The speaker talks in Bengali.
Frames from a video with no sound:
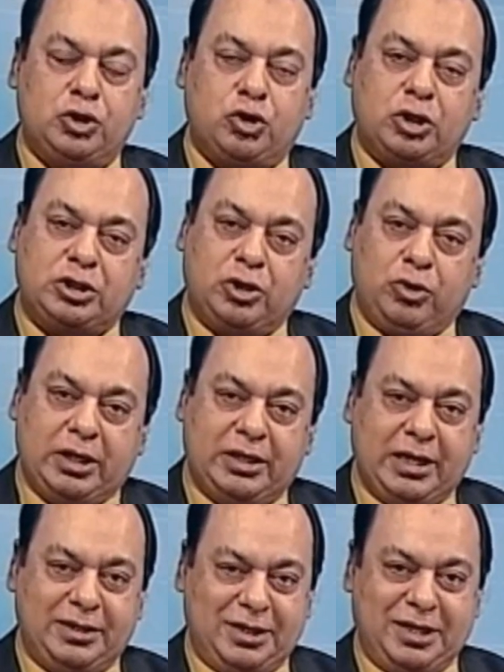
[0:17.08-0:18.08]
সঞ্চালকের
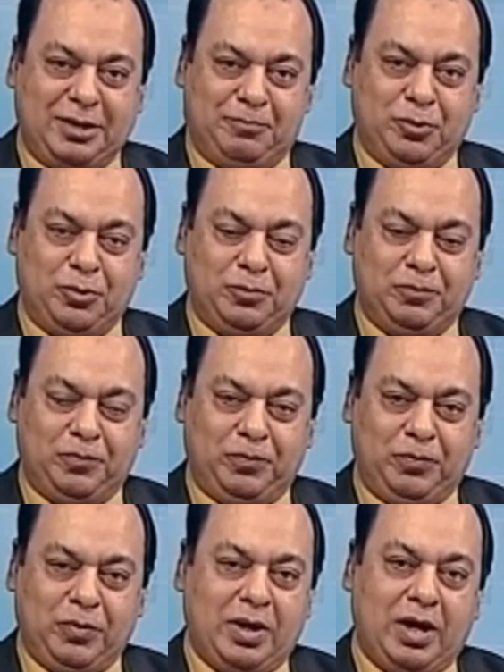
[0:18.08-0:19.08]
দায়িত্বে থাকব
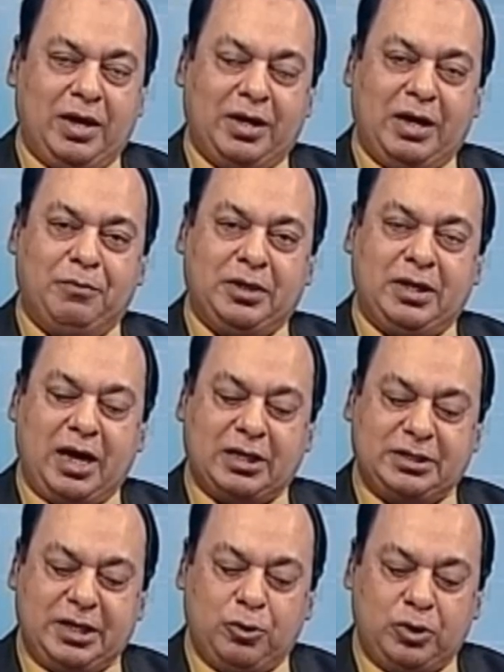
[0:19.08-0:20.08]
আর আমাদের
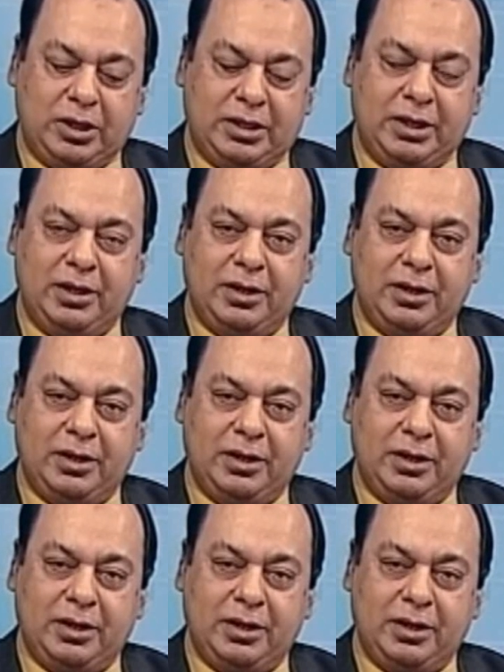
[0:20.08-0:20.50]
আজকের অতিথি